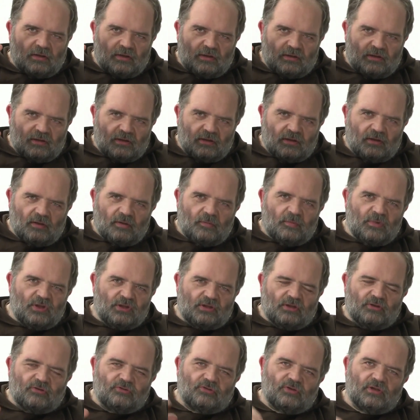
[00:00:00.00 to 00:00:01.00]
E,
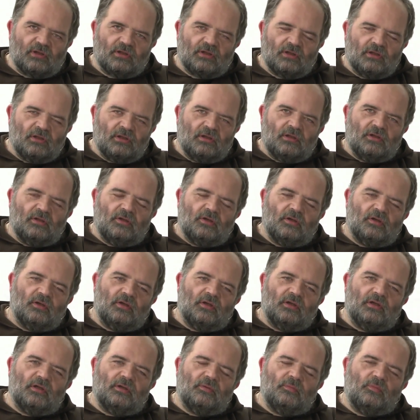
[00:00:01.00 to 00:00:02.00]
myślę, że
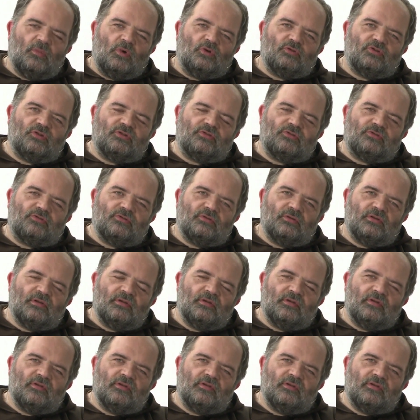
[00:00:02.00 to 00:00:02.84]
e, możesz